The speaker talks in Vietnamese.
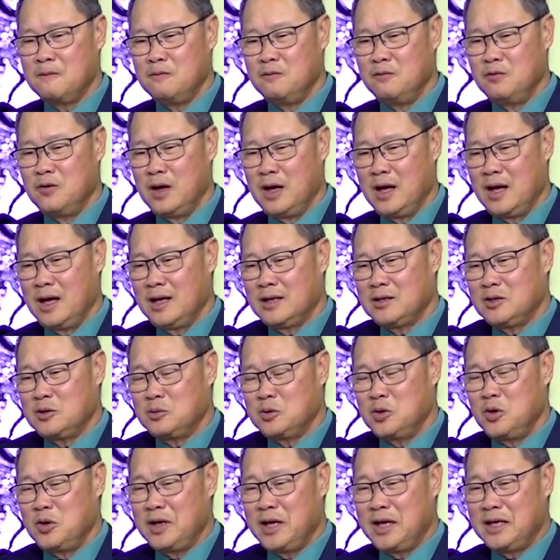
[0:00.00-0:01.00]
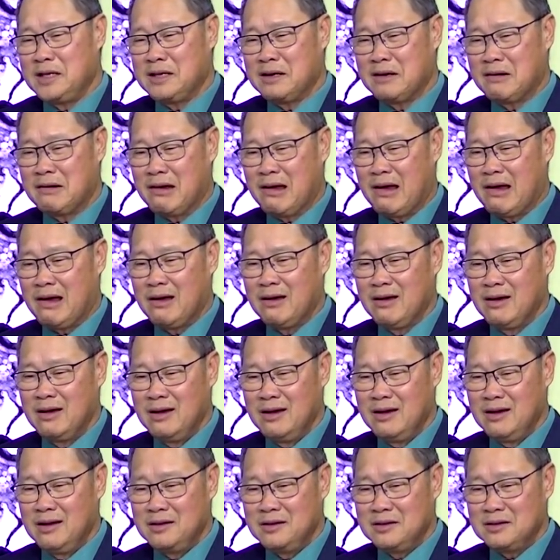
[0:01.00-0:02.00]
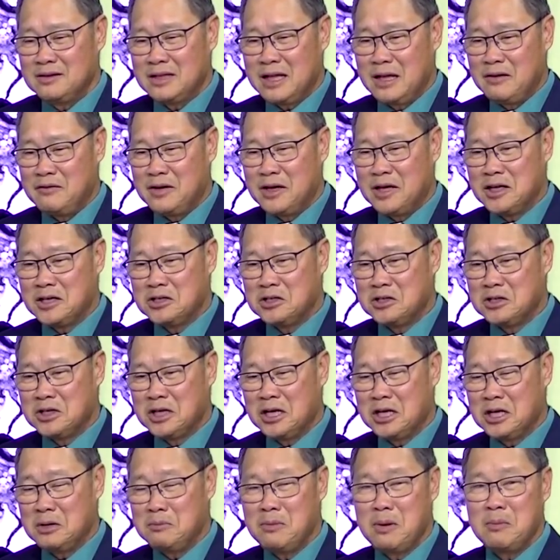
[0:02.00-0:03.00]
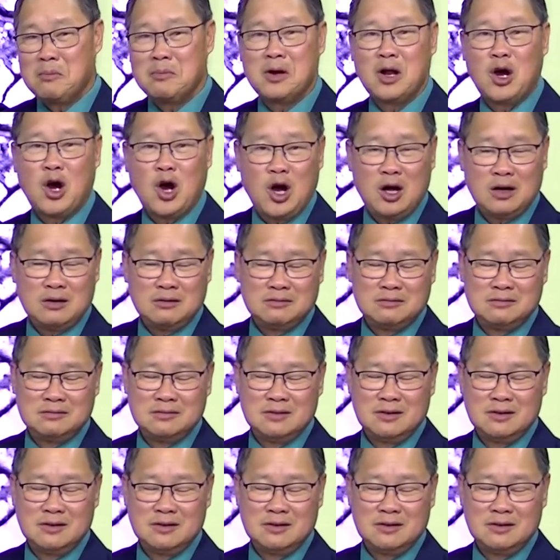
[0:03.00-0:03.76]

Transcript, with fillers: và chúng tôi nghĩ rằng là tại vì cái trường này nó mầm non